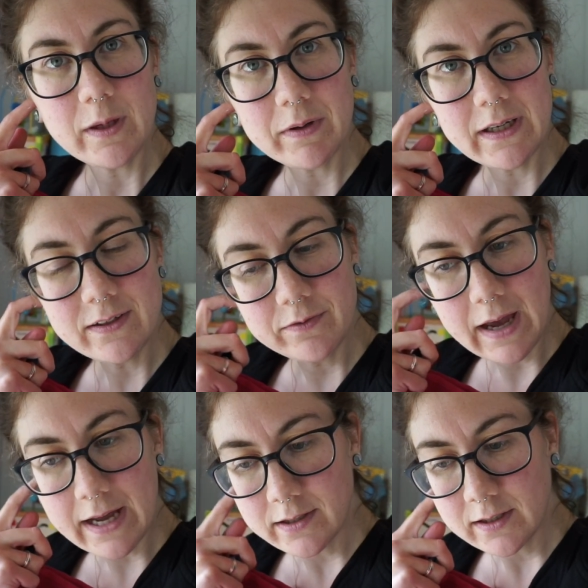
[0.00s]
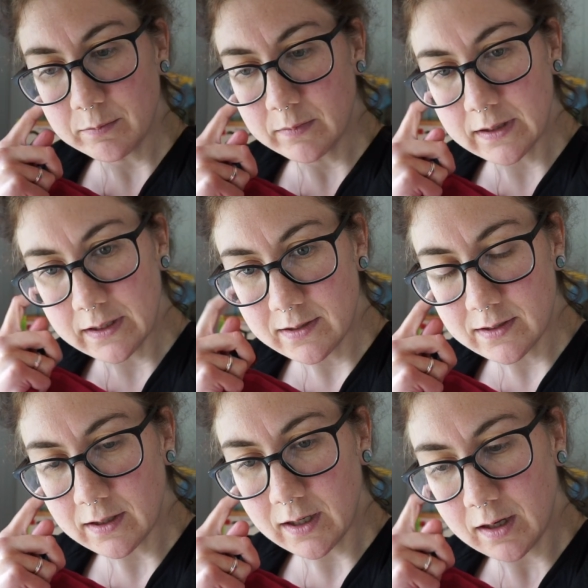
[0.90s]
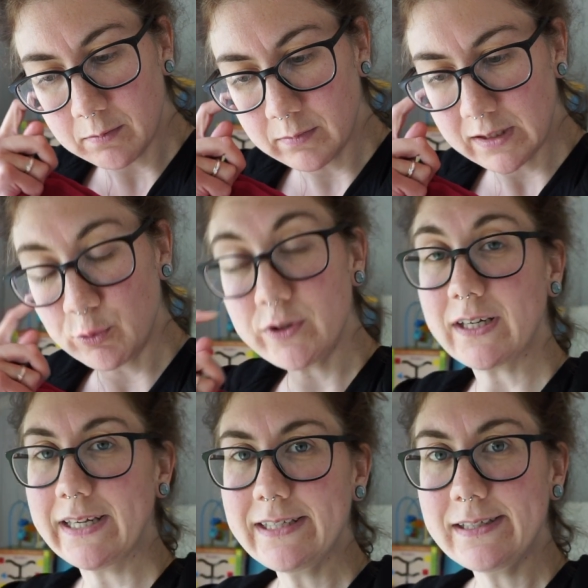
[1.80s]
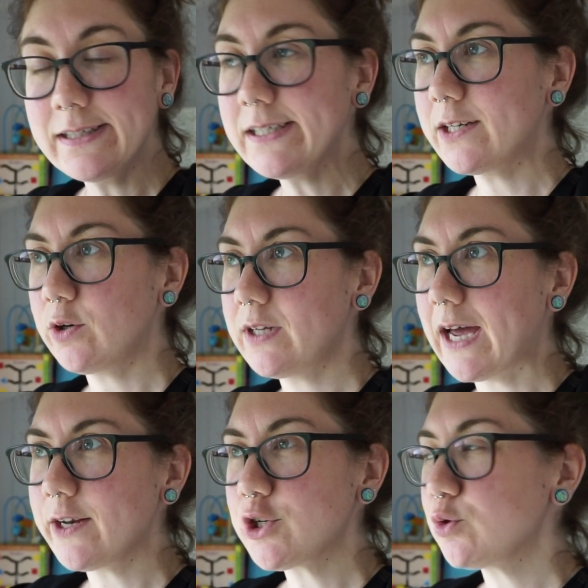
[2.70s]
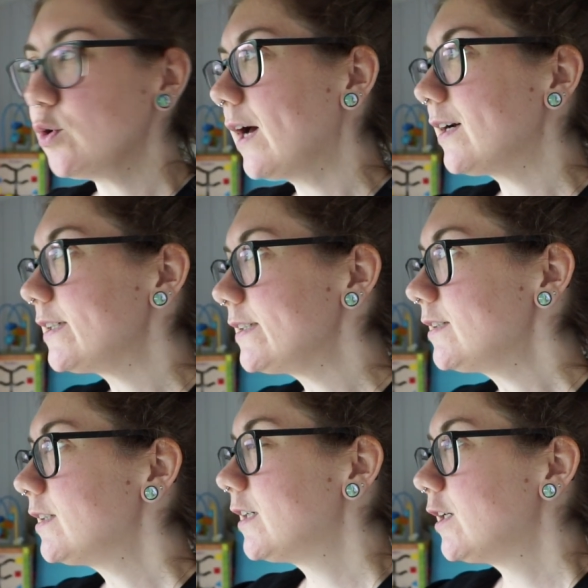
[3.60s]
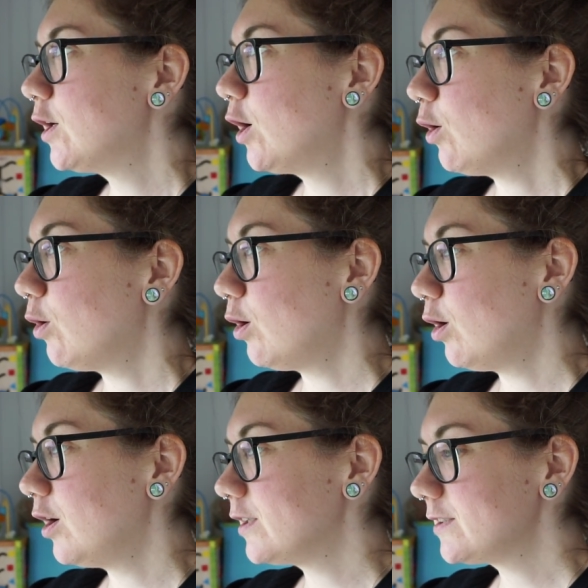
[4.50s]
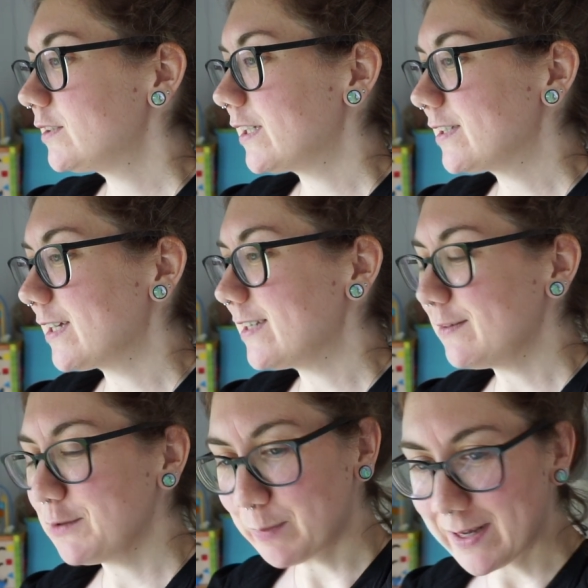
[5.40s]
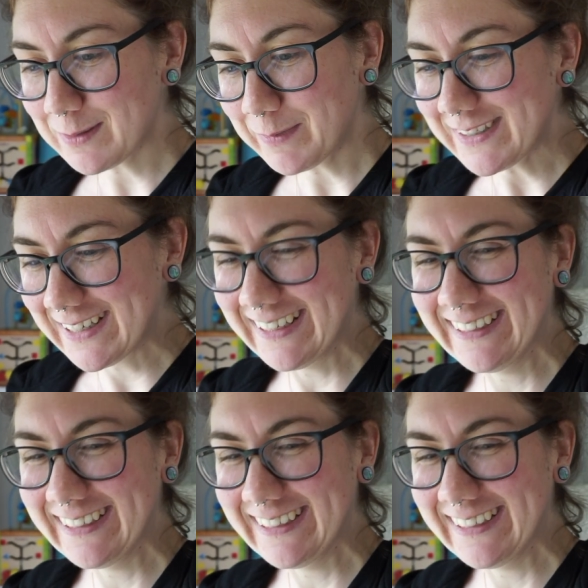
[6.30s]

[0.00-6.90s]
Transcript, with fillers: Ich bin jetzt fertig mit, äh, mit dem Unterrichten. Ich hatte heute eine Schülerin und das hat sehr viel Spaß gemacht.